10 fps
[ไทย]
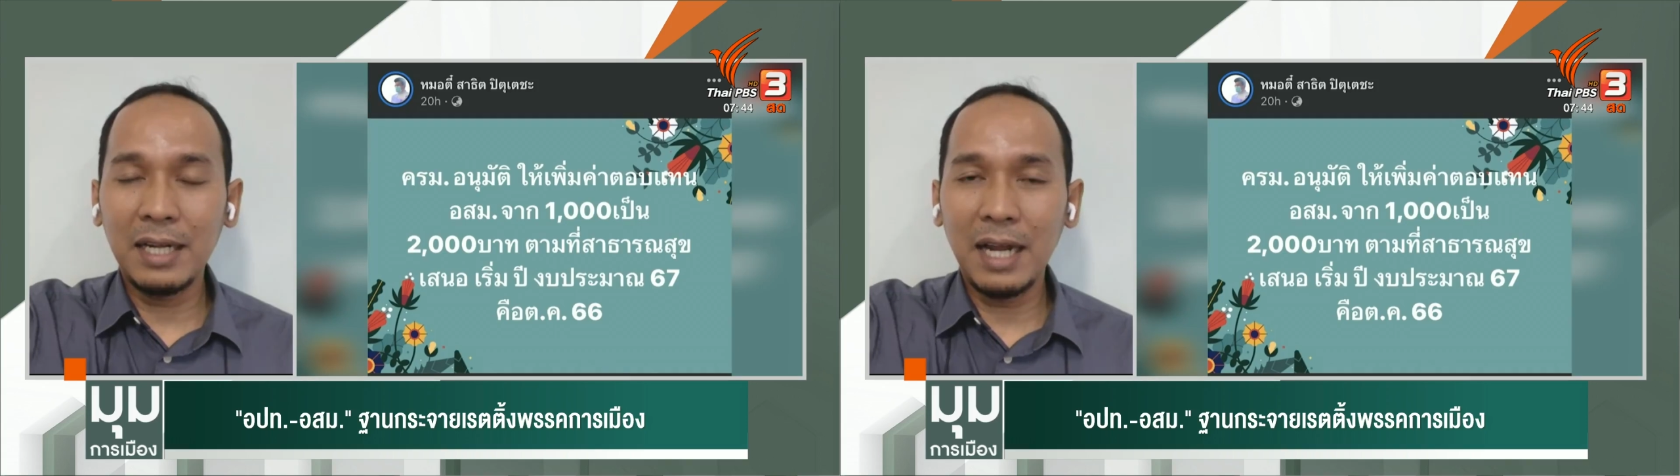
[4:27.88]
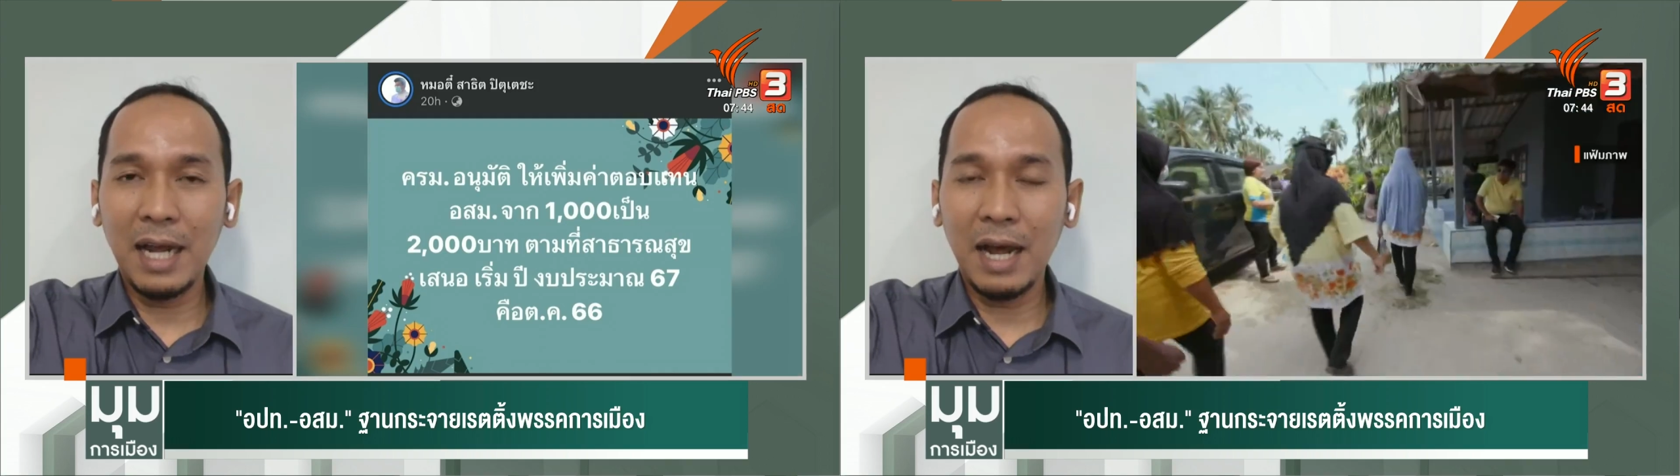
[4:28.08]
ร
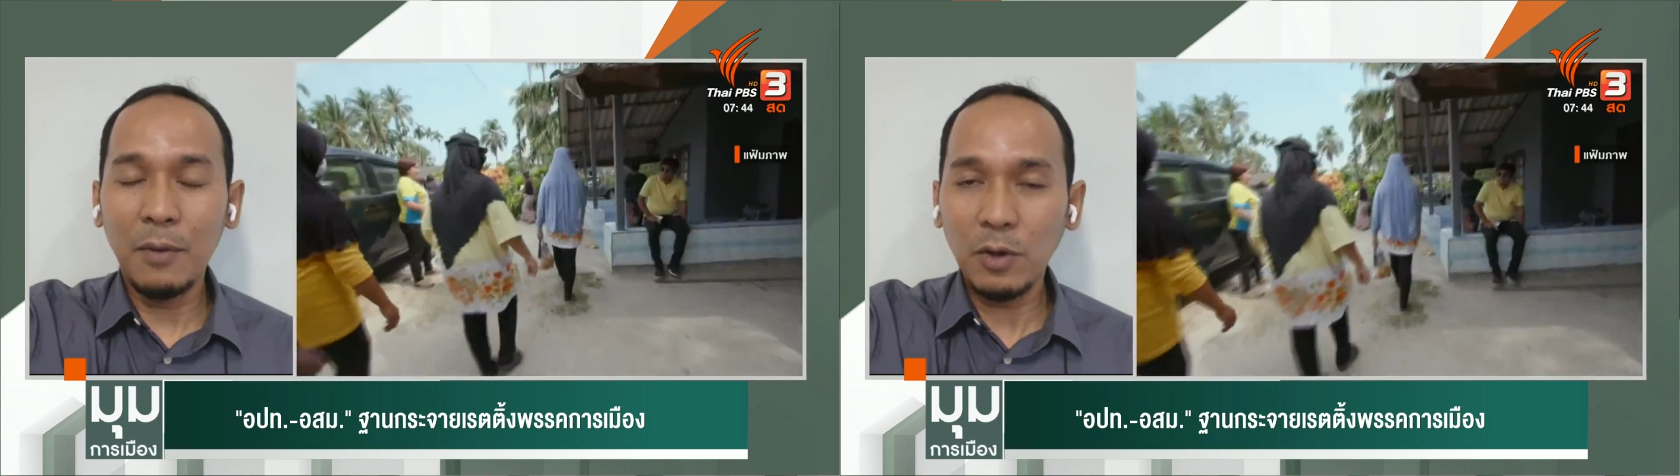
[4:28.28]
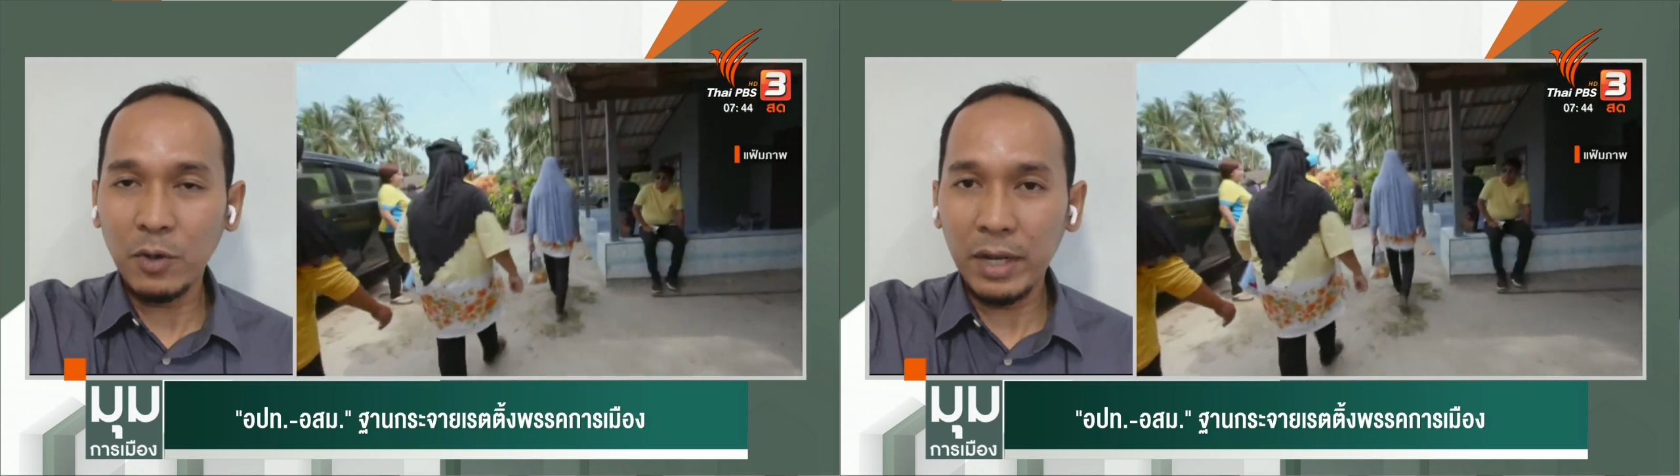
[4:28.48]

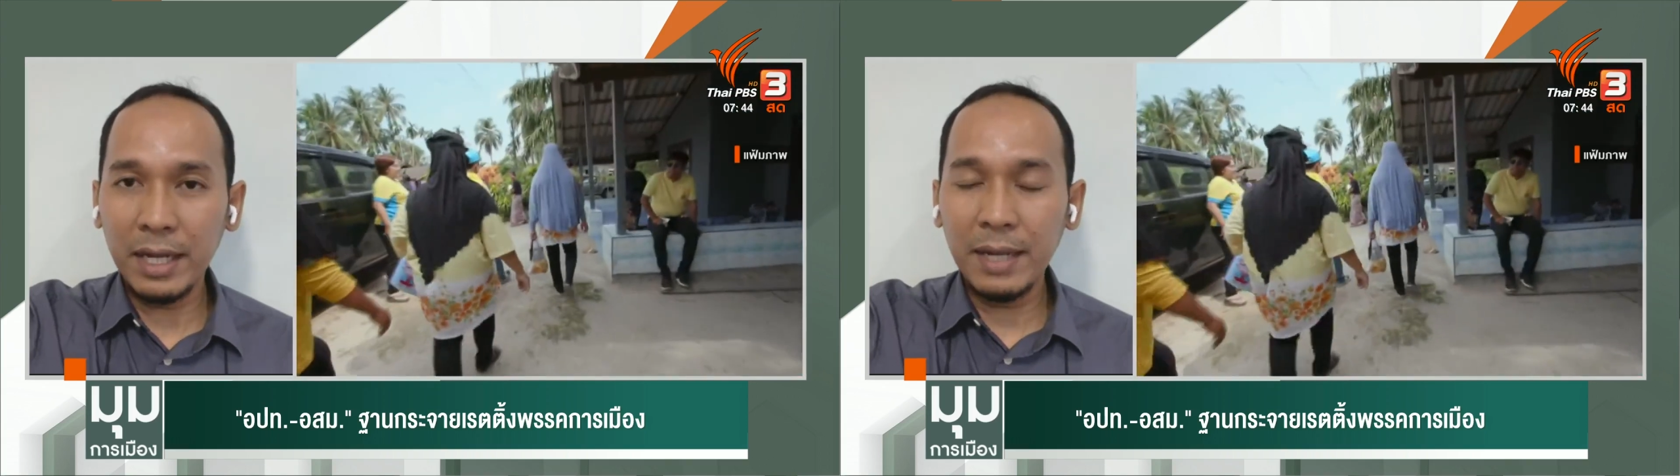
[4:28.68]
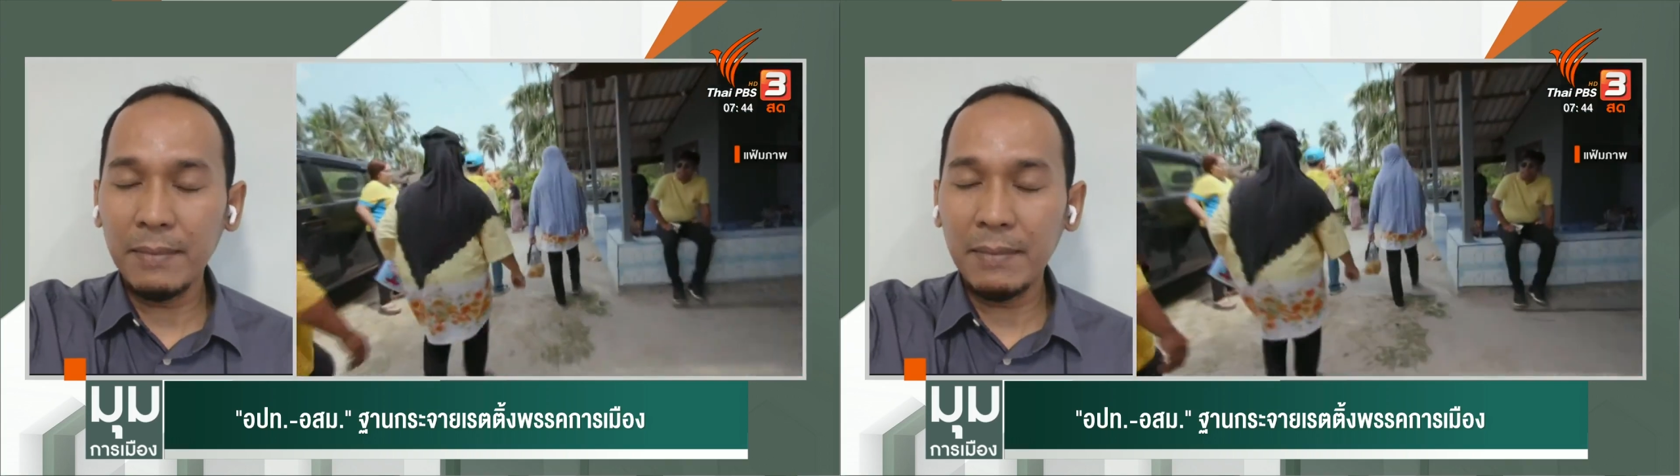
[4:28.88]
พูดคุย
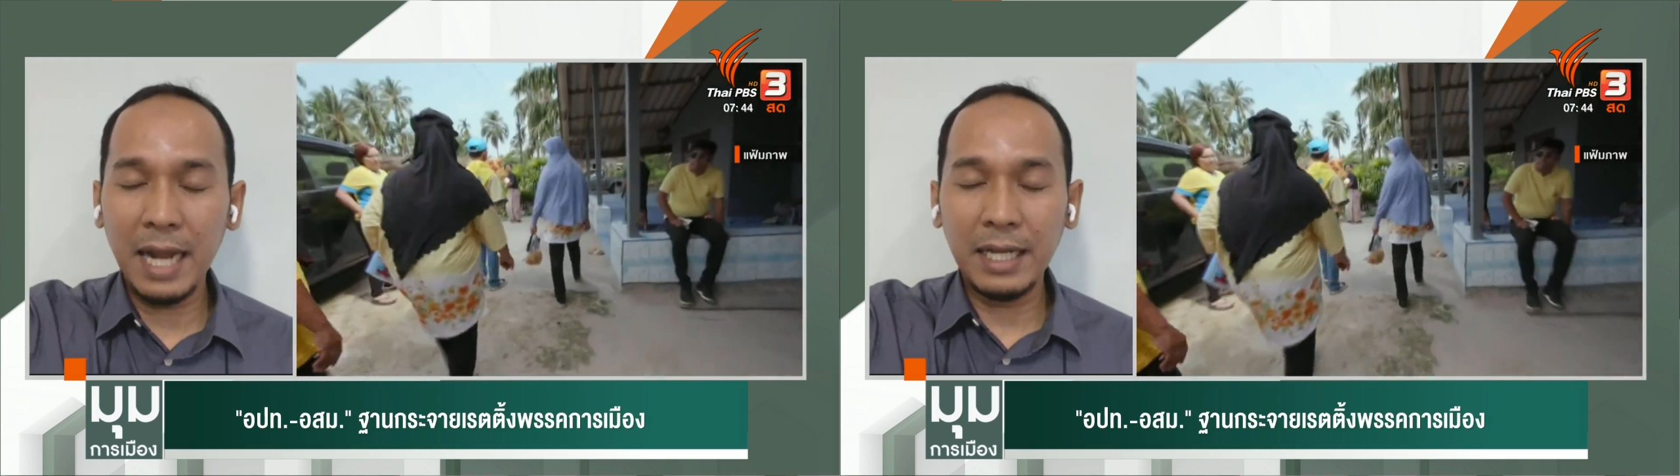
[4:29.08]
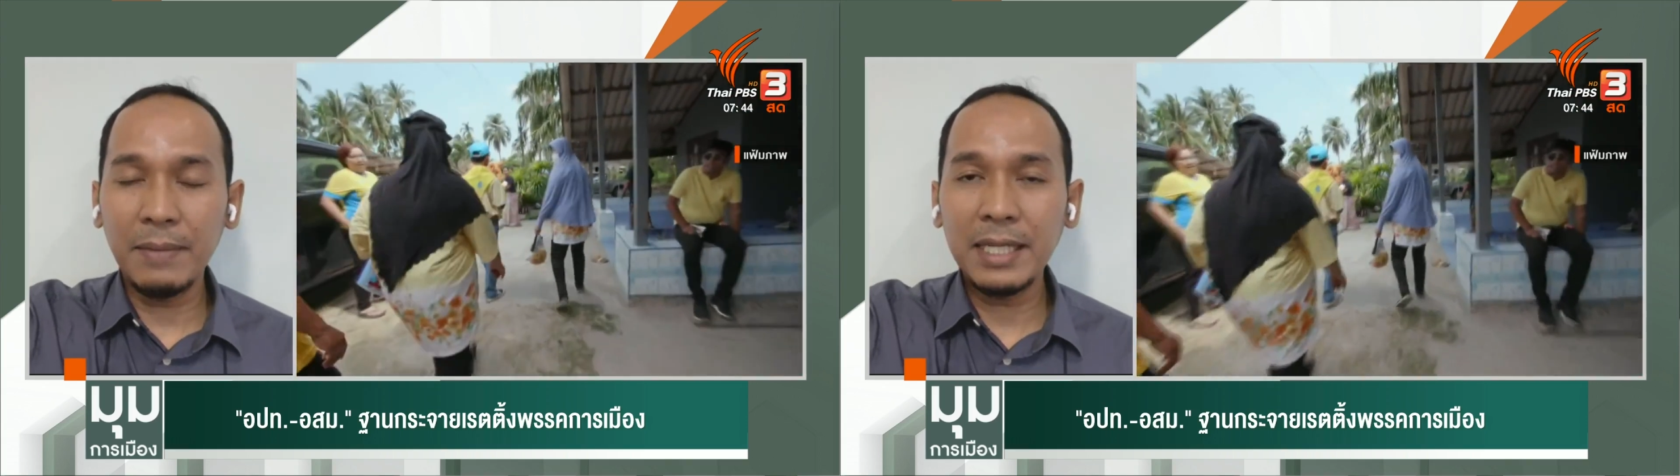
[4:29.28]
กันนี้มัน
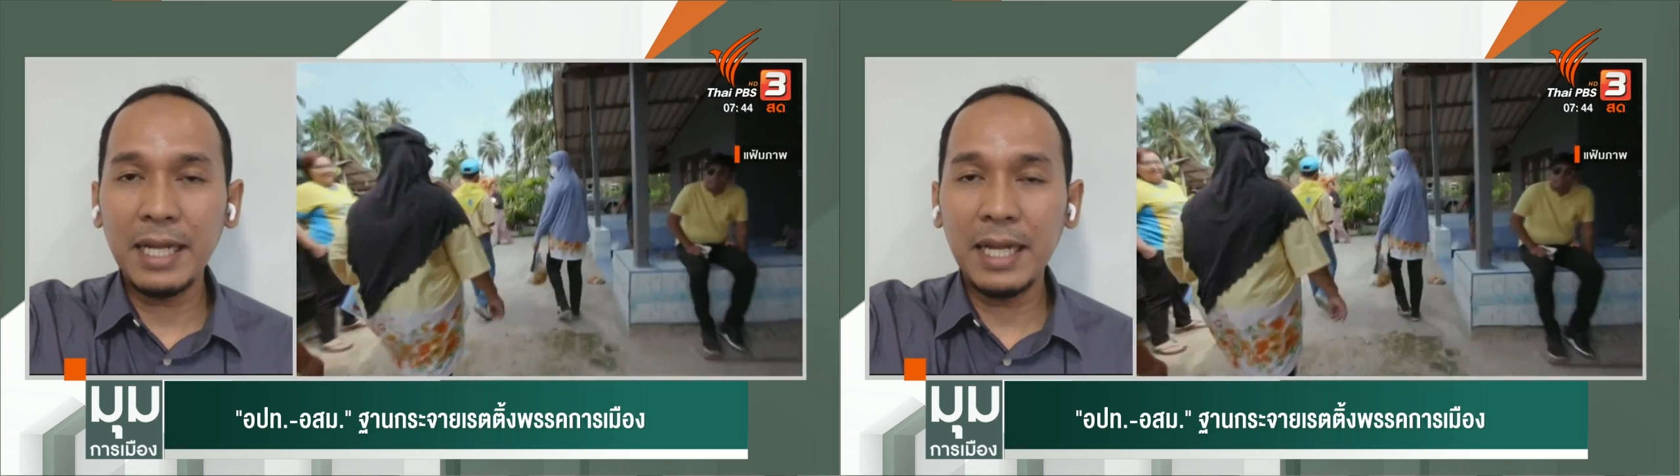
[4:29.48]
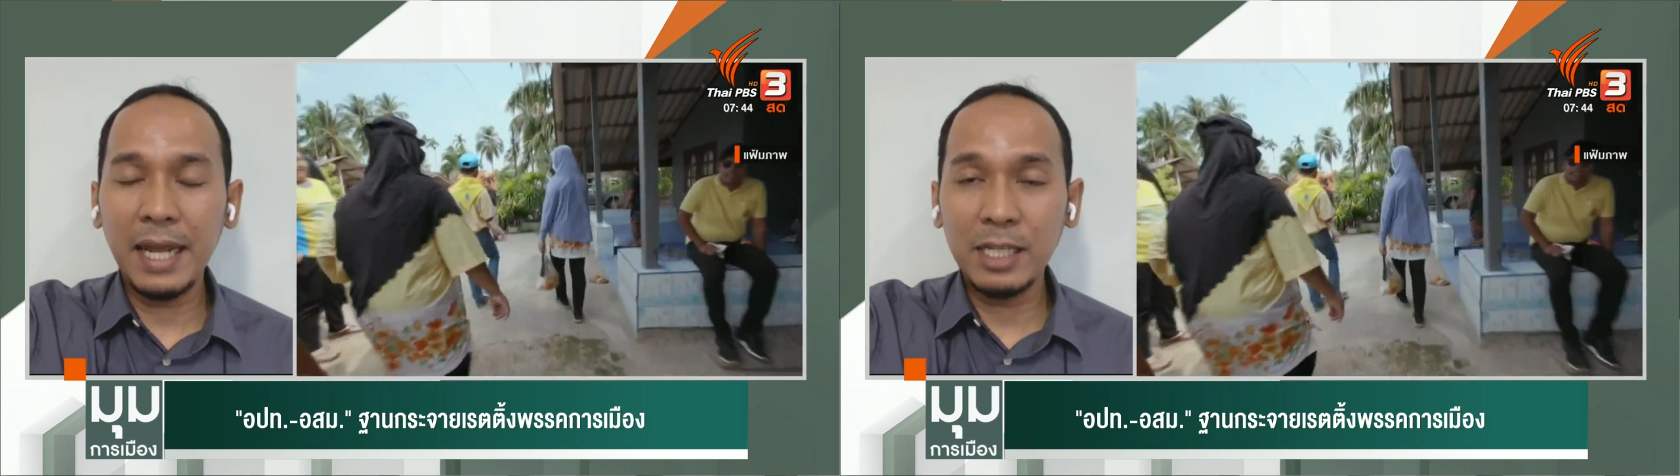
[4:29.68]
อาจจะไม่
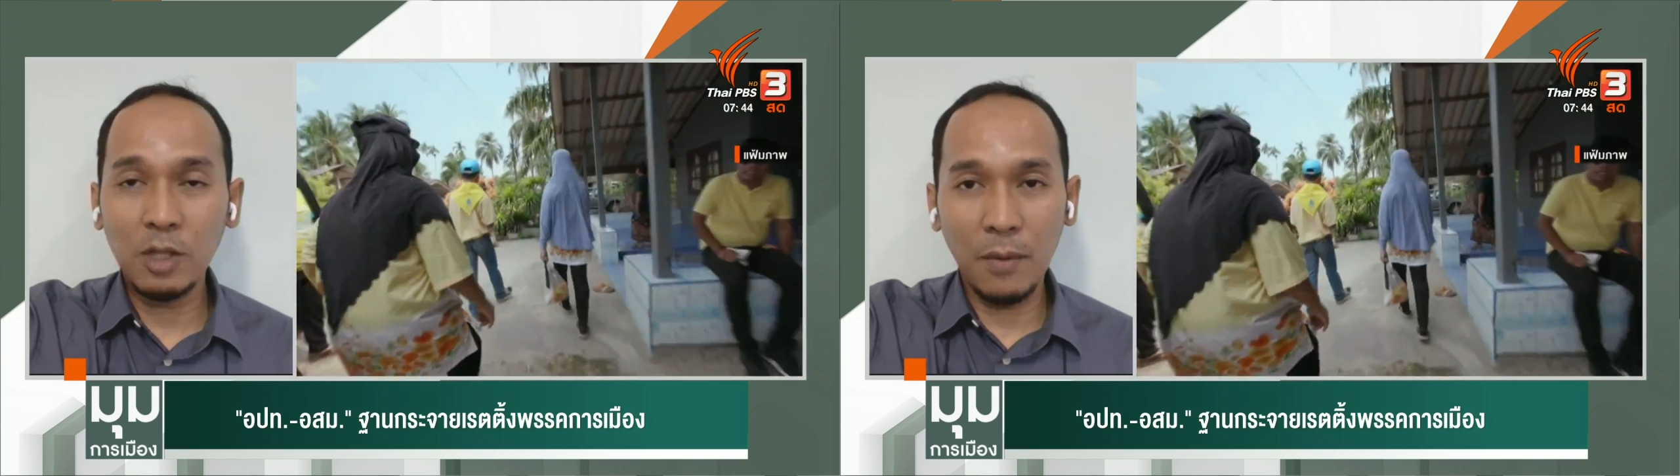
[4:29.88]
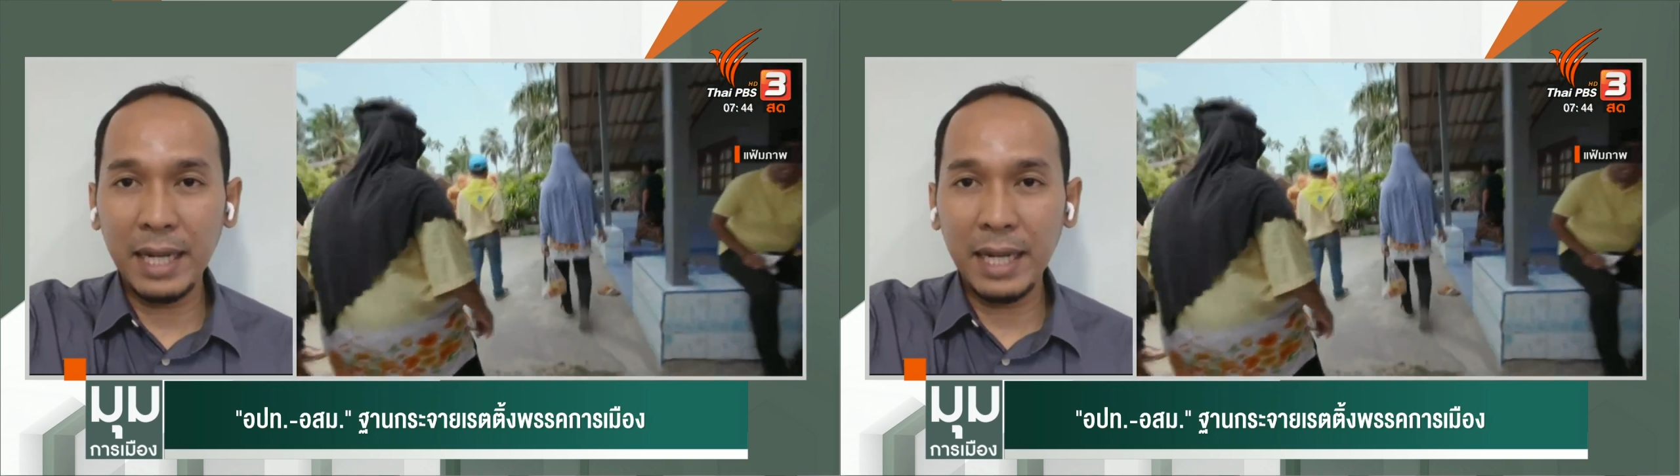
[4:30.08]
ใช่แค่